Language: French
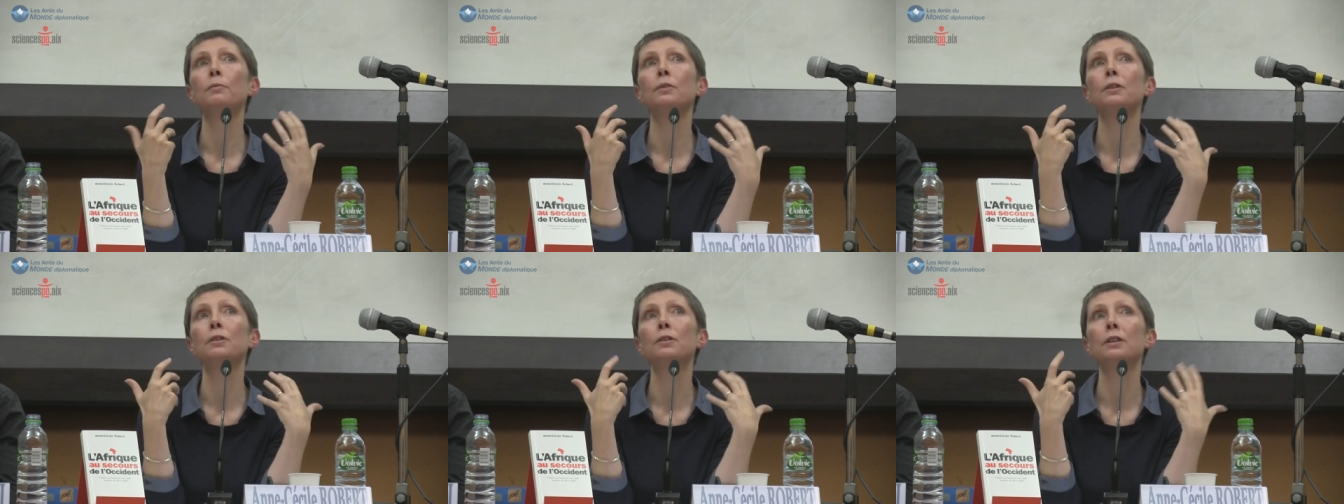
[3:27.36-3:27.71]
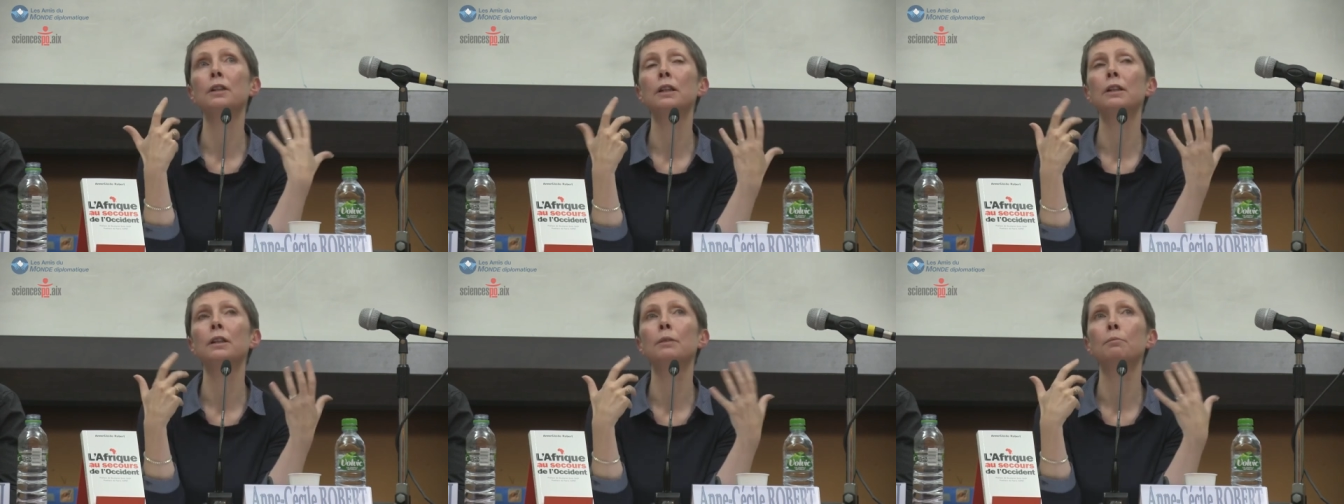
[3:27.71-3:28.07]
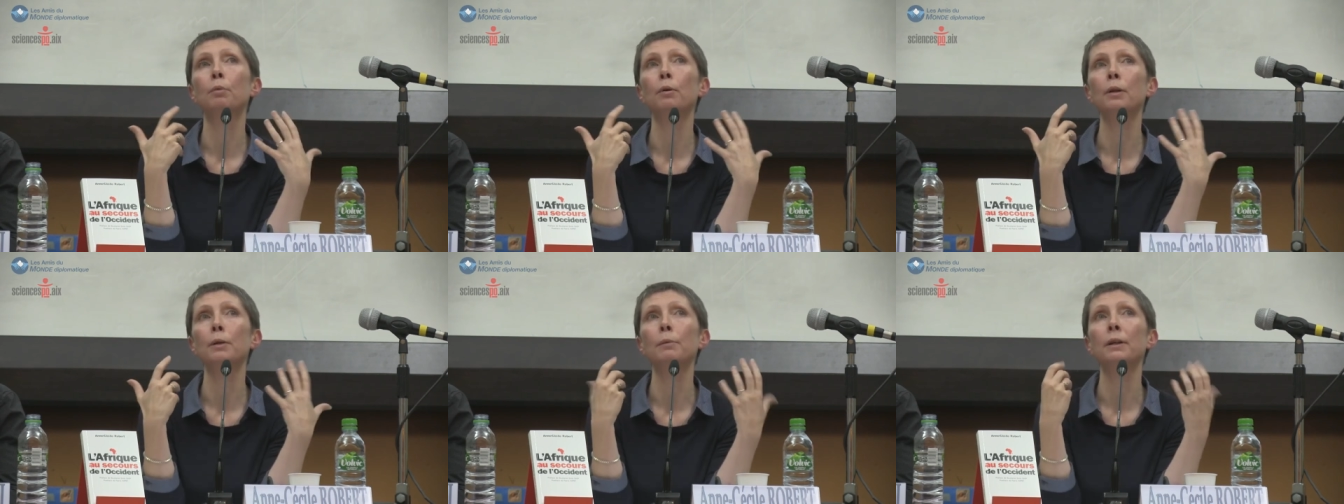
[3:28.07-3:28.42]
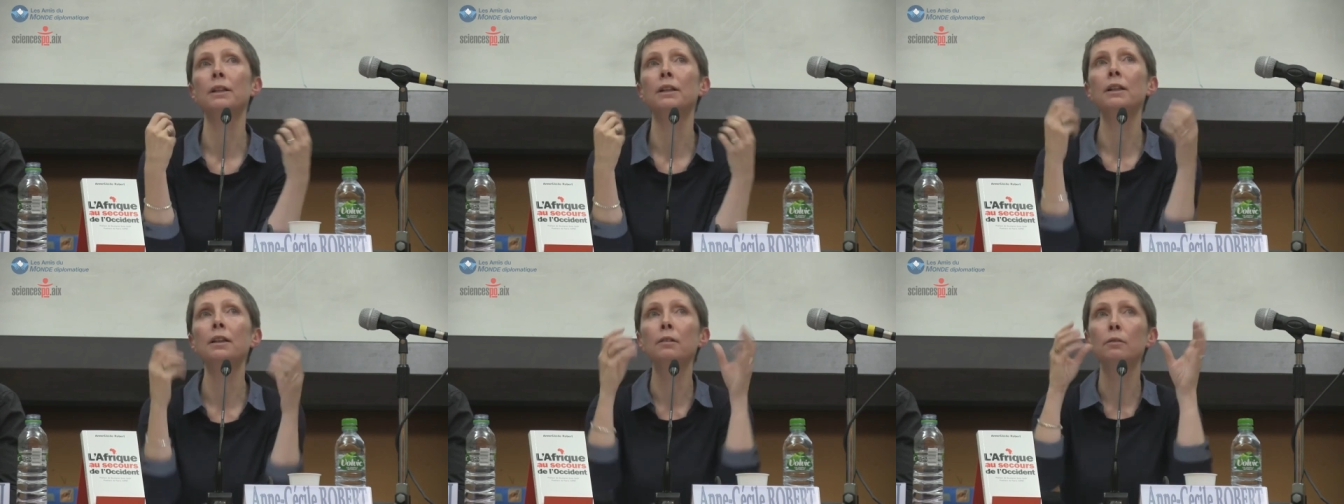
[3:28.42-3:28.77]
cette
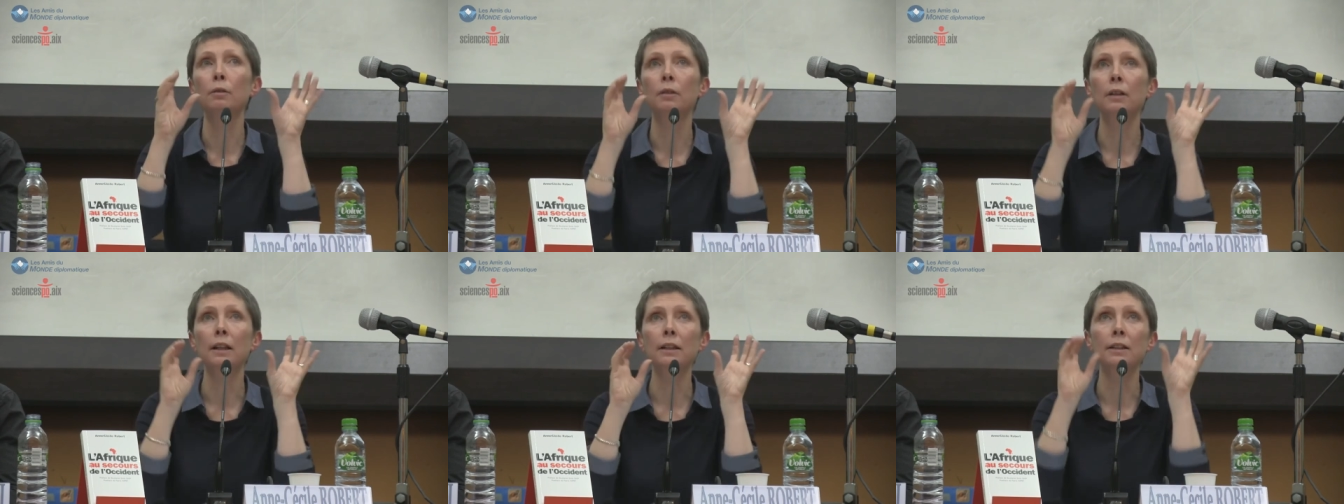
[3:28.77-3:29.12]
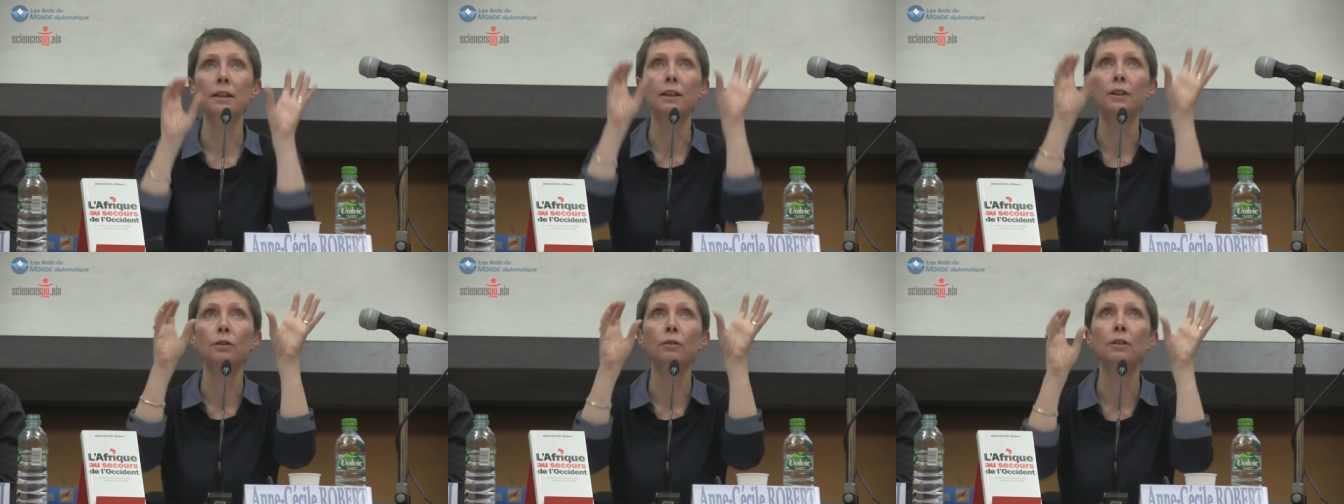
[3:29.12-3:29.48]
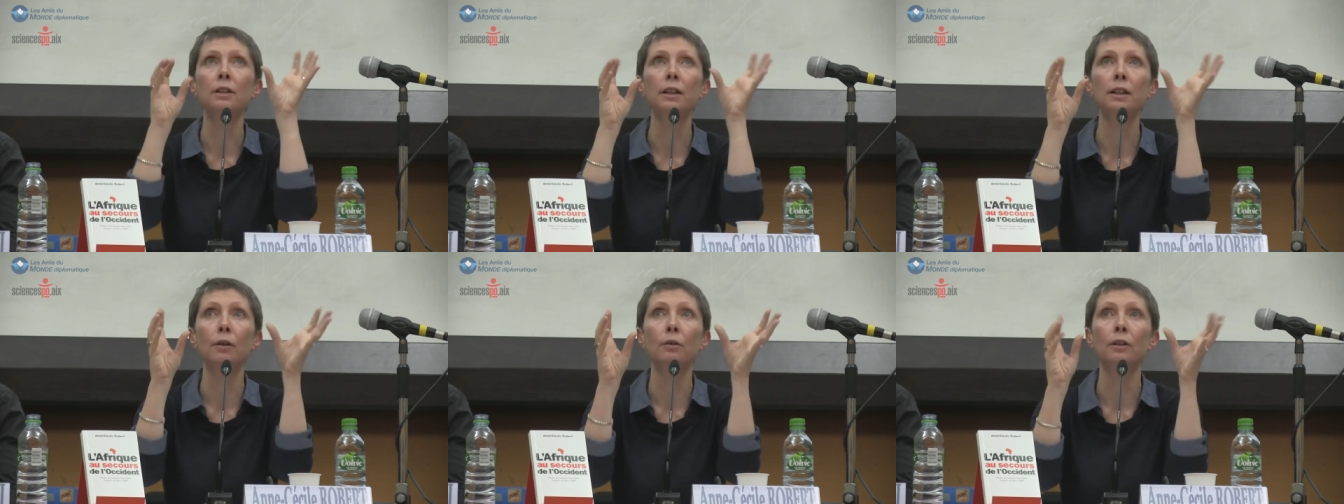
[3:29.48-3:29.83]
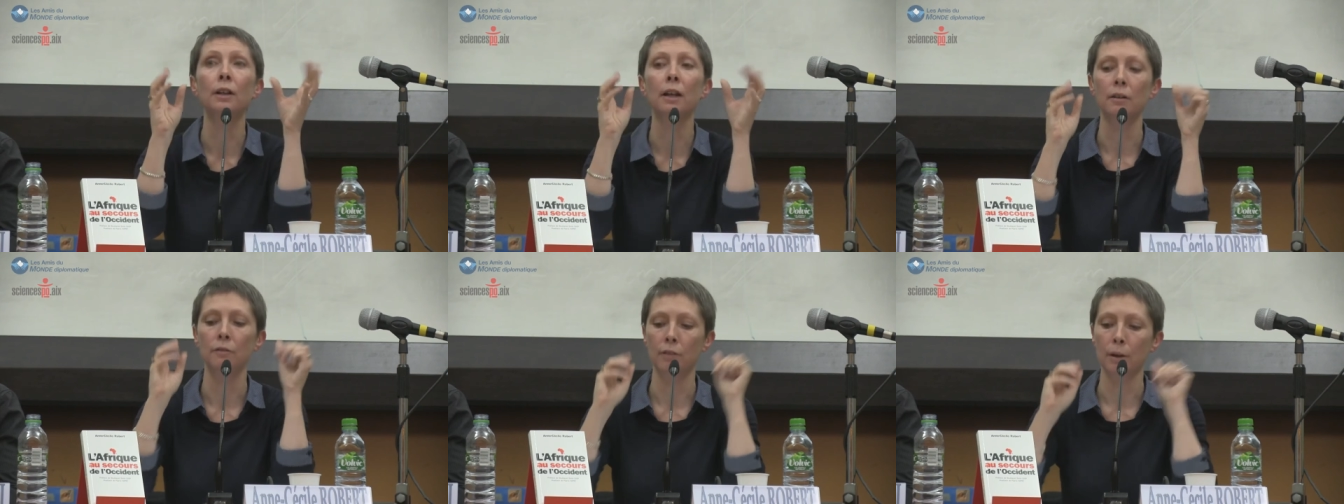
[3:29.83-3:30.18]
problématique de classe dirigeante qui
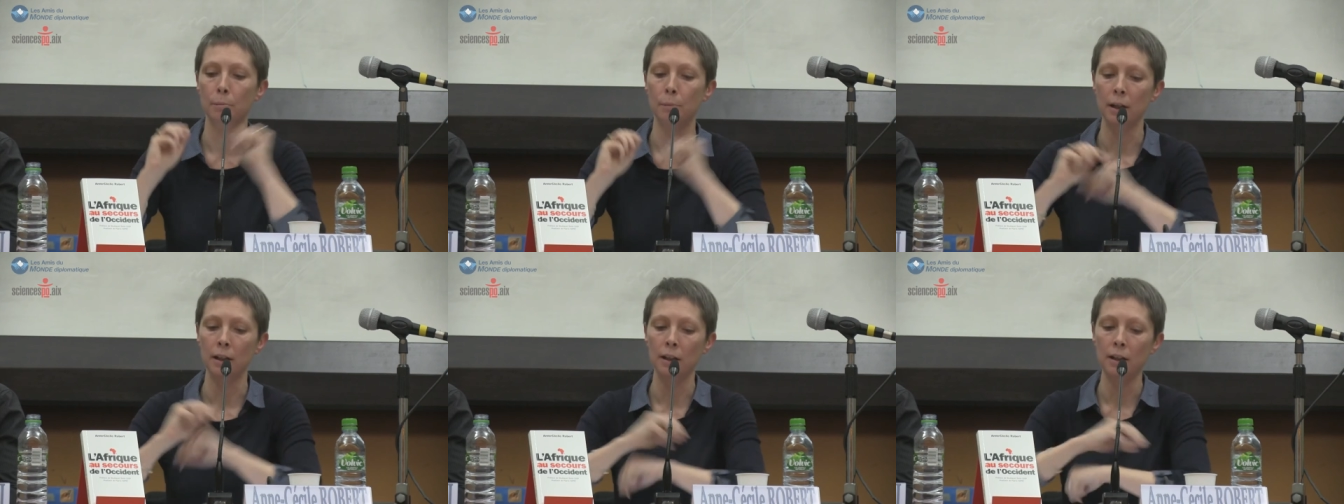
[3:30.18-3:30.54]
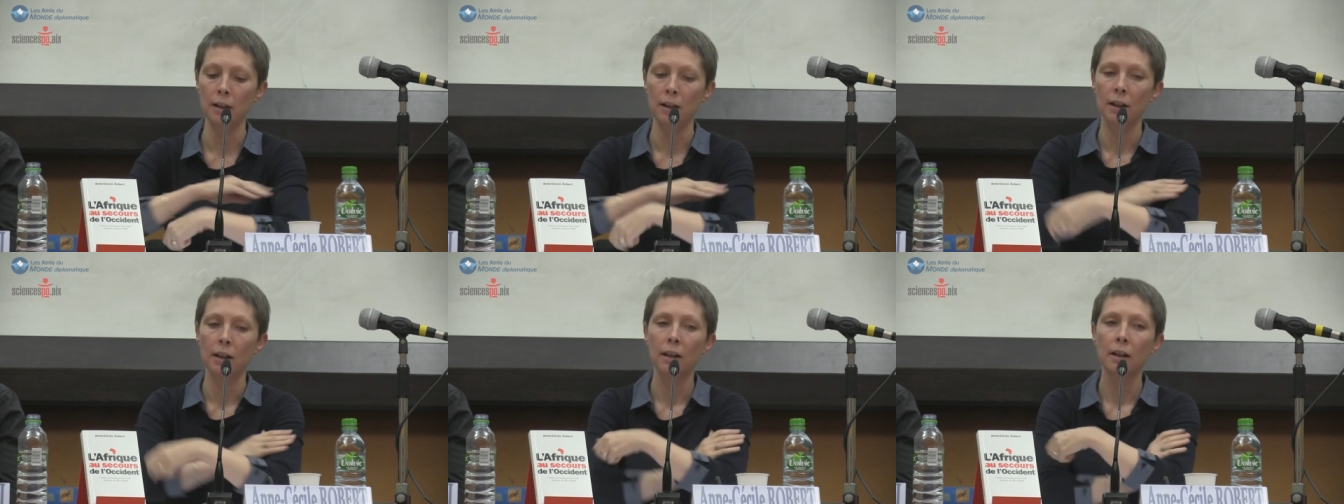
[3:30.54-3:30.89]
regarde vers Paris